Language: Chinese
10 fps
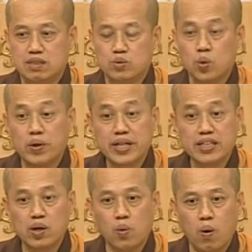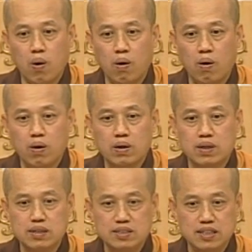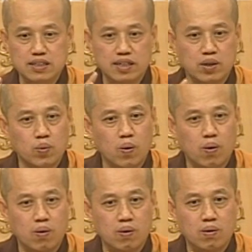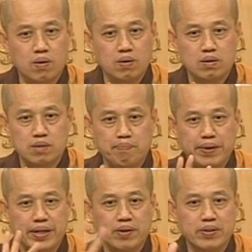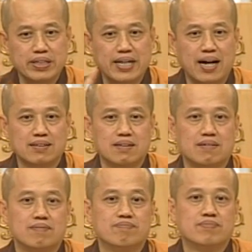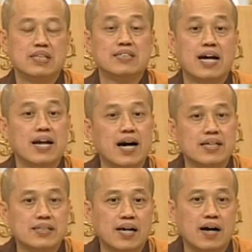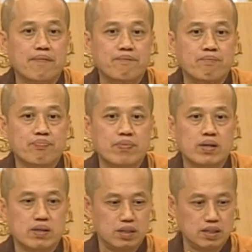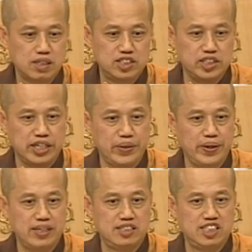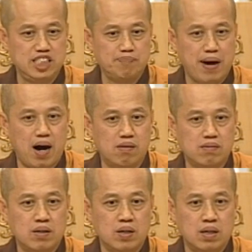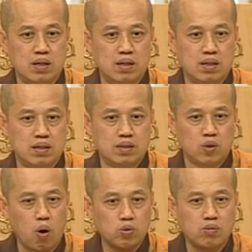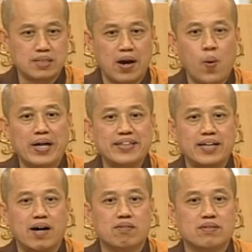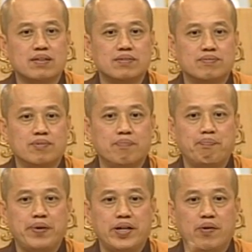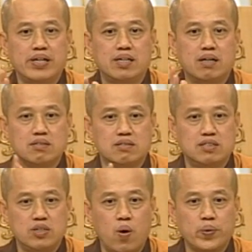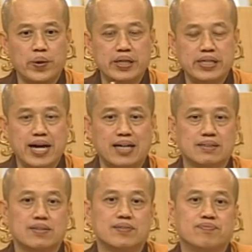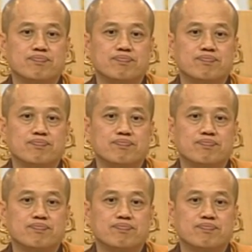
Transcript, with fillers: 昨天的我跟今天的我没有一样的，你在哪里呀？你的血液细胞通通在换掉了，没有一刻是永远一样的。